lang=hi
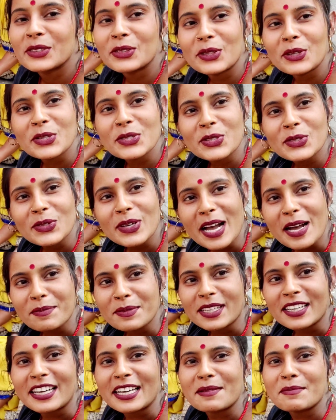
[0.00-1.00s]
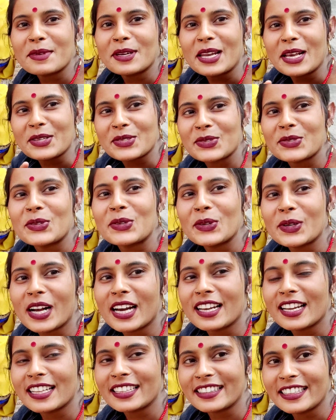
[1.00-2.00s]
दोस्तों आपके घर में लहसुन होगा
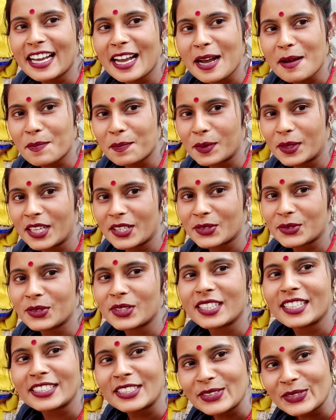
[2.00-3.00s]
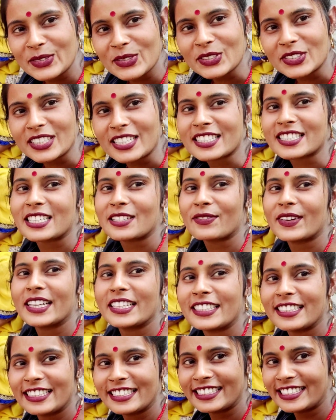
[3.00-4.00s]
ना तो आप लहसुन का जरूर साफ सफाई
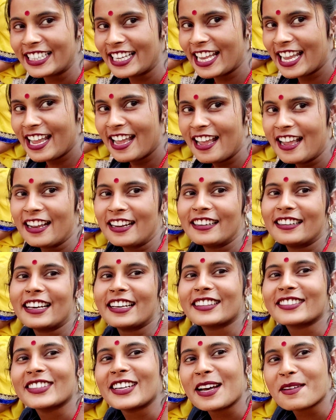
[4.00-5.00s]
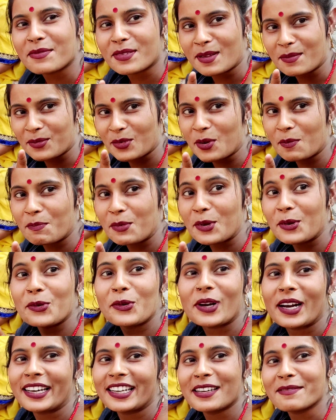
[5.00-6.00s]
कीजिए ना तो आप सबको पिल्लू
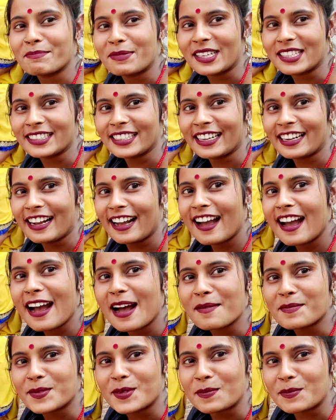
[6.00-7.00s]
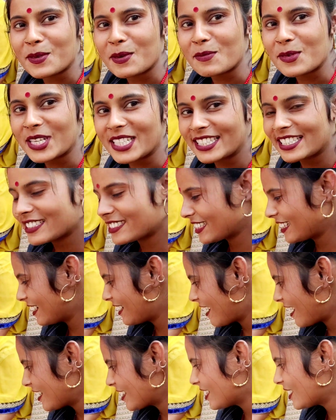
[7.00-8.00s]
खाना पड़ जाएगा आप सबको हम नज़दीक से
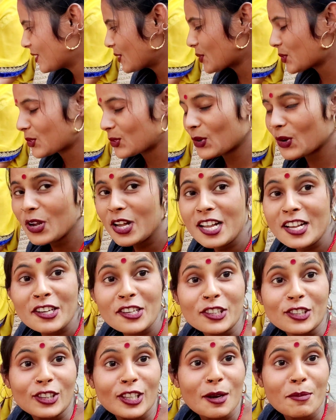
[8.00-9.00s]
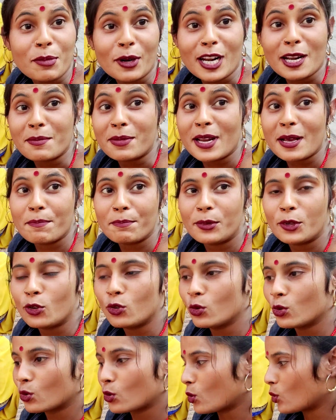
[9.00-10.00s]
दिखाते हैं दोस्तों कितना बड़ा बड़ा
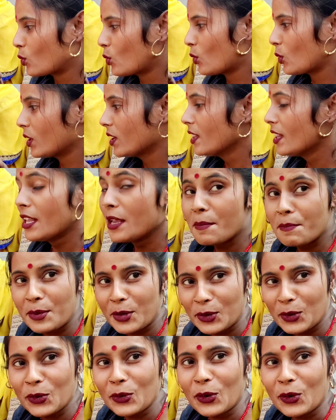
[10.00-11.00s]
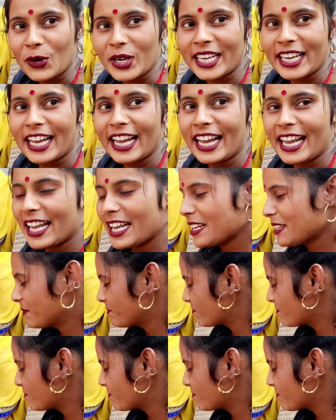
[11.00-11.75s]
पिल्लू पिल्लू हो गया है